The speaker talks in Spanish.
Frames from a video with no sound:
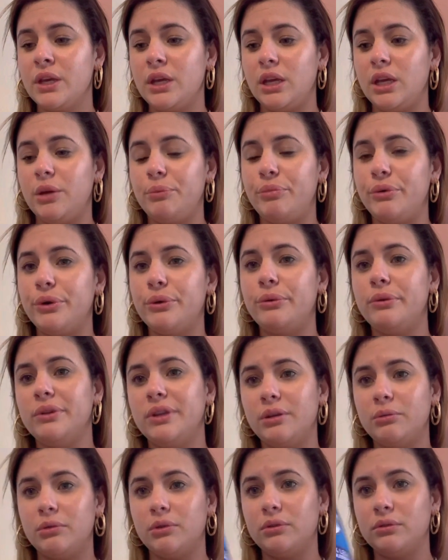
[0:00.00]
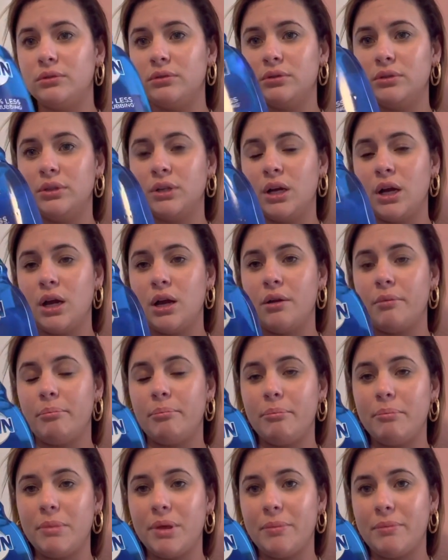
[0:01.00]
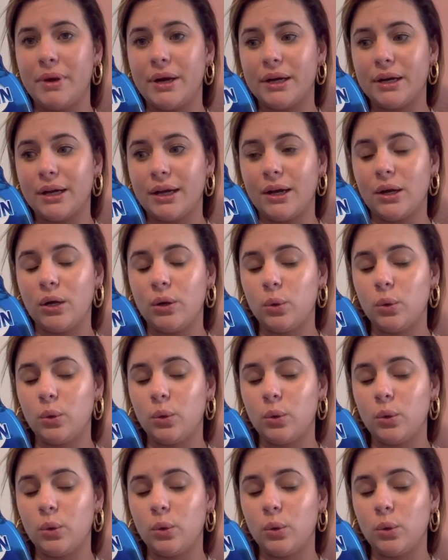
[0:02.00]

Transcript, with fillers: Y por último, mi marca